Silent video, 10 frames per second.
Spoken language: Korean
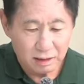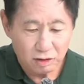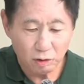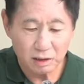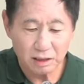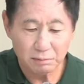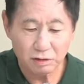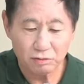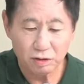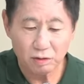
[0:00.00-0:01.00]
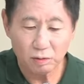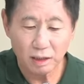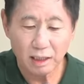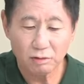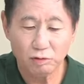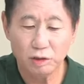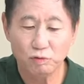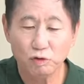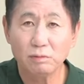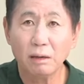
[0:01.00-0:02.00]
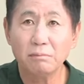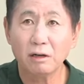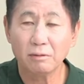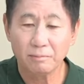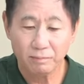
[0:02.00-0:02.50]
천구백삼십구 년도에 구십육만 명,